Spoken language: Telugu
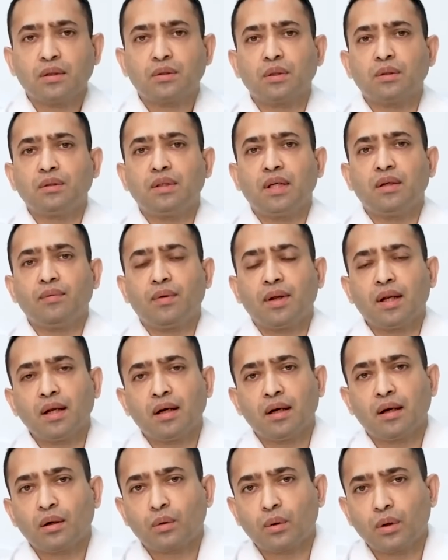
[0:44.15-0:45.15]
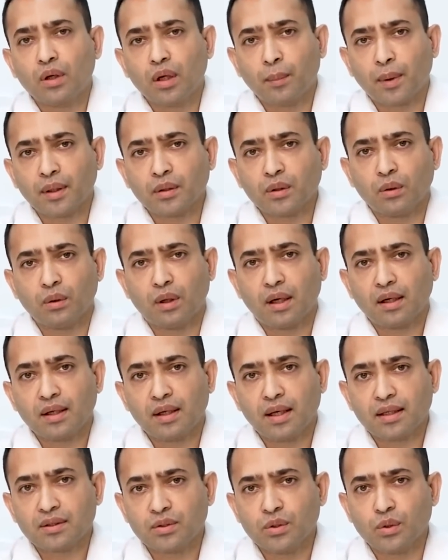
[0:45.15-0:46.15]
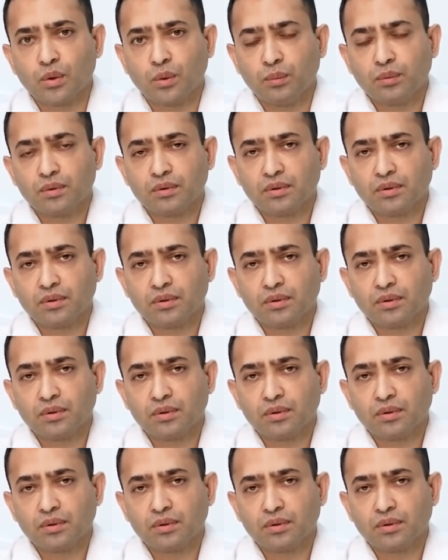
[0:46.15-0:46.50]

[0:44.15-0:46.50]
సో దీనివల్ల కొన్ని మందులు అంటే ఎస్యు